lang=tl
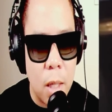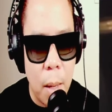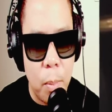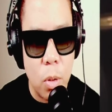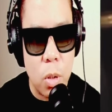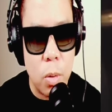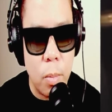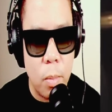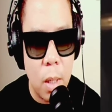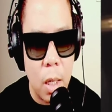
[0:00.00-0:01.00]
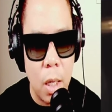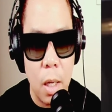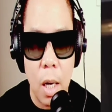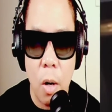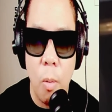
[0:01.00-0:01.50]
Tapos
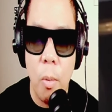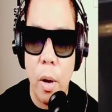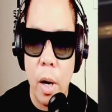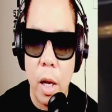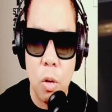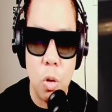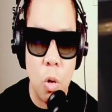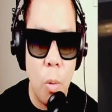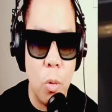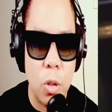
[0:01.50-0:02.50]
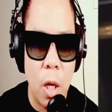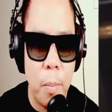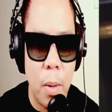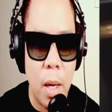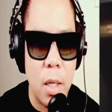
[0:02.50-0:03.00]
naging uh, Homo erectus, Homo
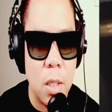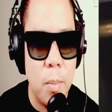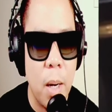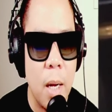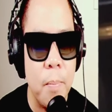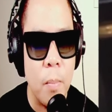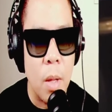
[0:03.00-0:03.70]
sapiens, di ba?